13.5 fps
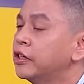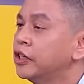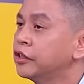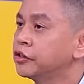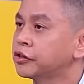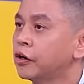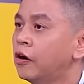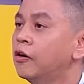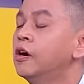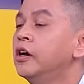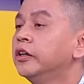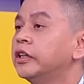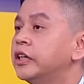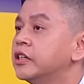营收
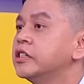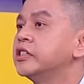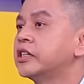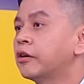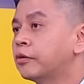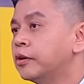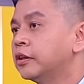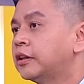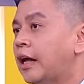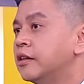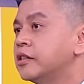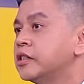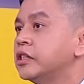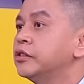第二季相对的淡
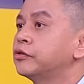季，